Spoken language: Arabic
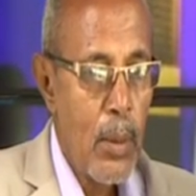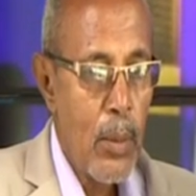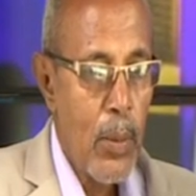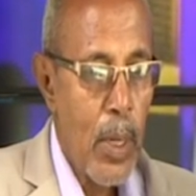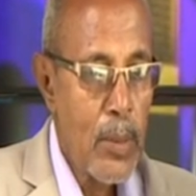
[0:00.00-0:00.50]

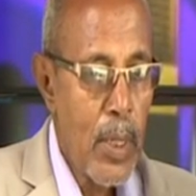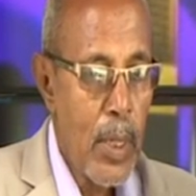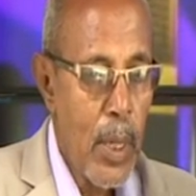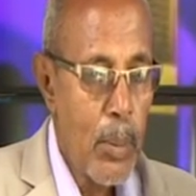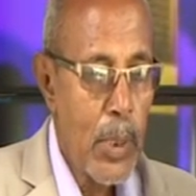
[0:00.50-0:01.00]
فحصل
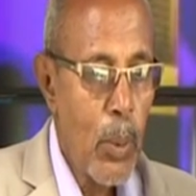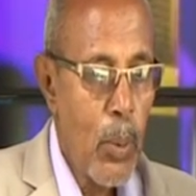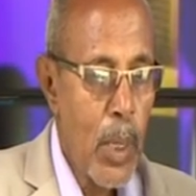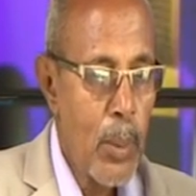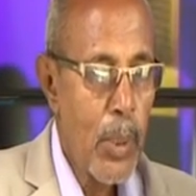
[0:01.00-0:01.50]
الحمل
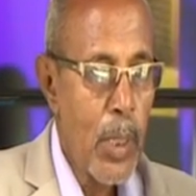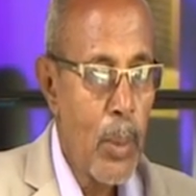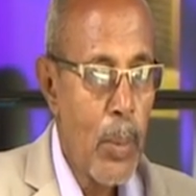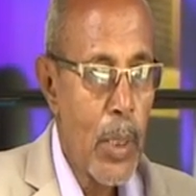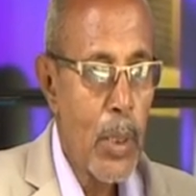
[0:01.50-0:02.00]
طوالي من غير
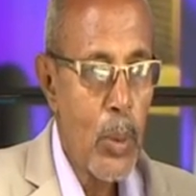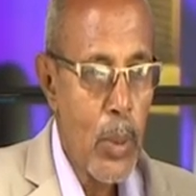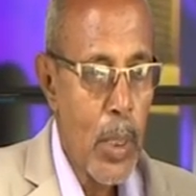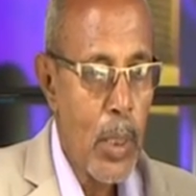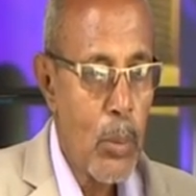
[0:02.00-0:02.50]
ما يرجعوا
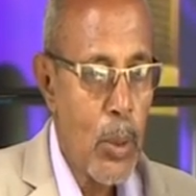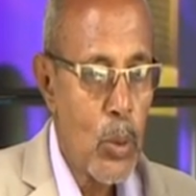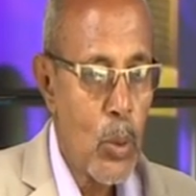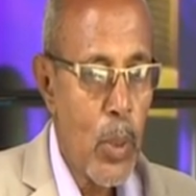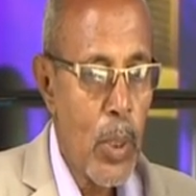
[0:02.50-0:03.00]
تاني يعملوا
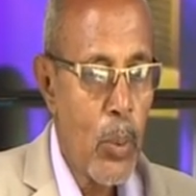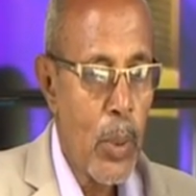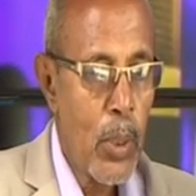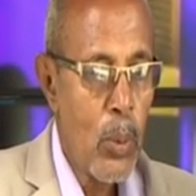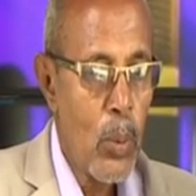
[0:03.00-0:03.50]
صور أو
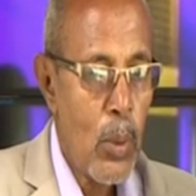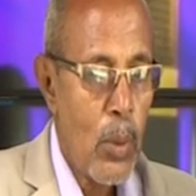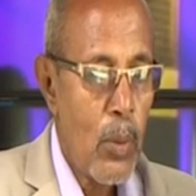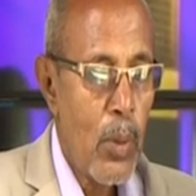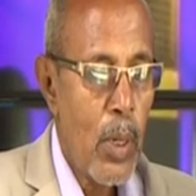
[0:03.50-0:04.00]
غيره
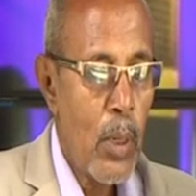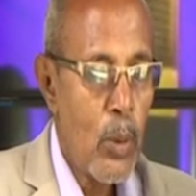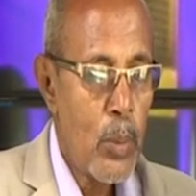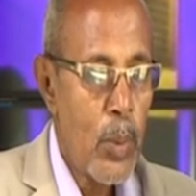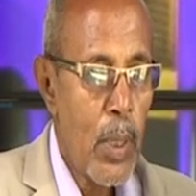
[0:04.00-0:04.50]

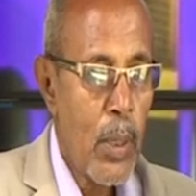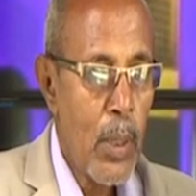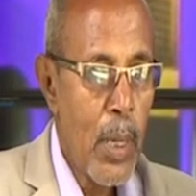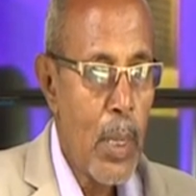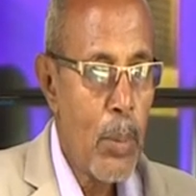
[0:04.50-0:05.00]
فالعجبة
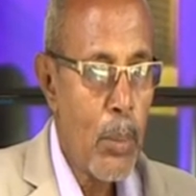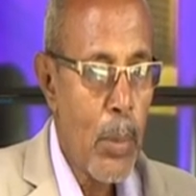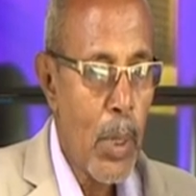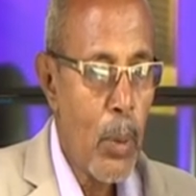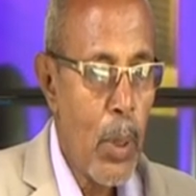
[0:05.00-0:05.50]
غالبا
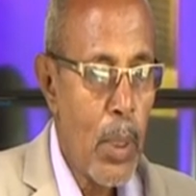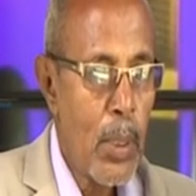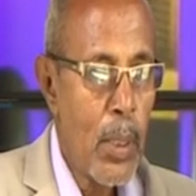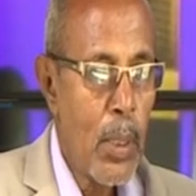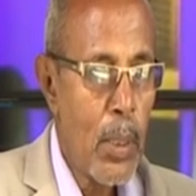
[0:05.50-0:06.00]
مرة
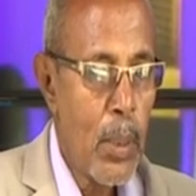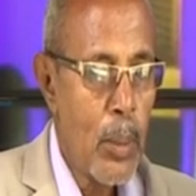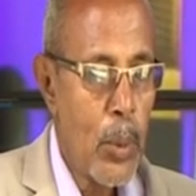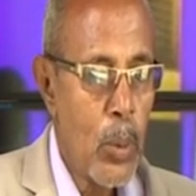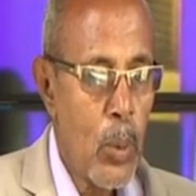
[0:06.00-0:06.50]
واحدة
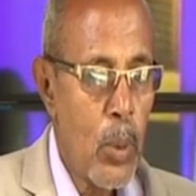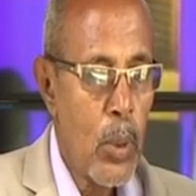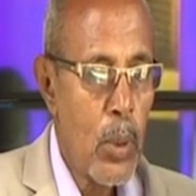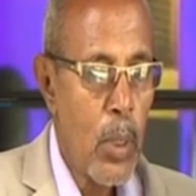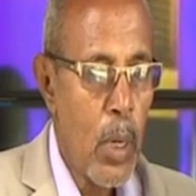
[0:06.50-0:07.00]

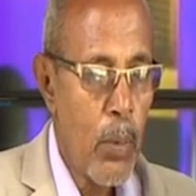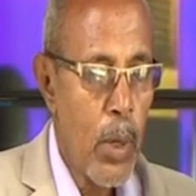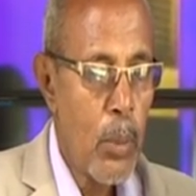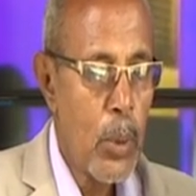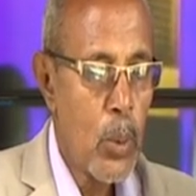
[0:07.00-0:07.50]
بتكون
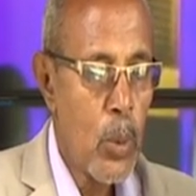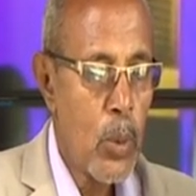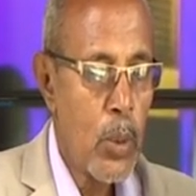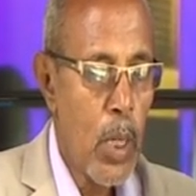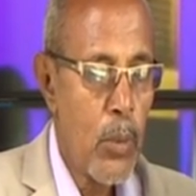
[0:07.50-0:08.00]
نابعة بتكون
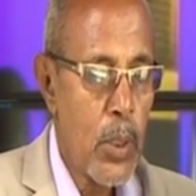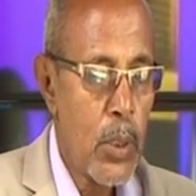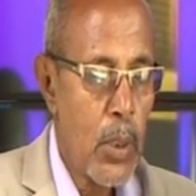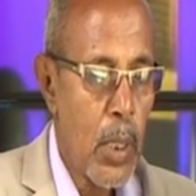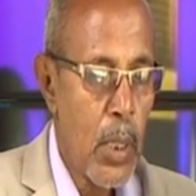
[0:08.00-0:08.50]
شافية إن
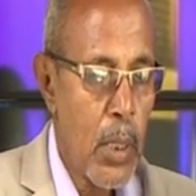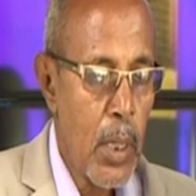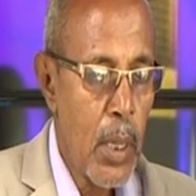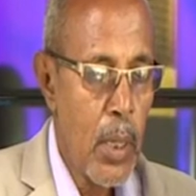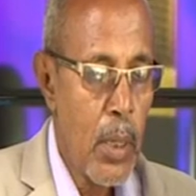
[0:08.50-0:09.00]
شاء الله تعالى